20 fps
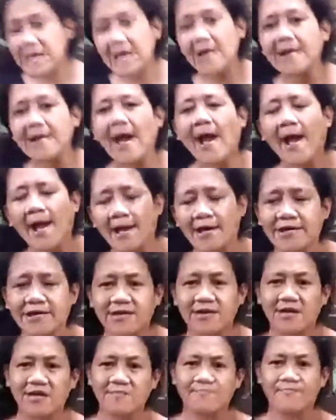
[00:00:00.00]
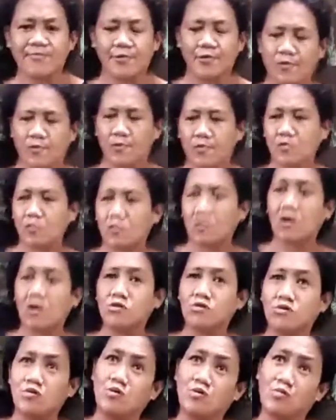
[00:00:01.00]
pinagkakasya na po kung
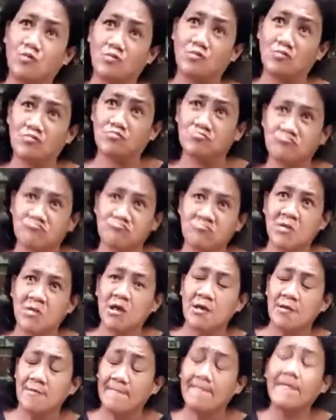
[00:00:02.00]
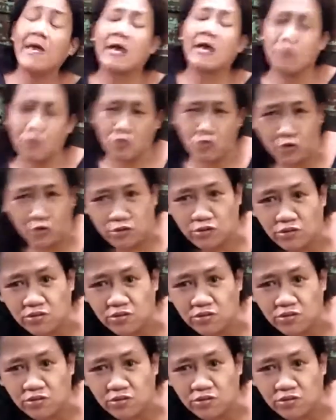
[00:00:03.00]
ano yung meron. Meron.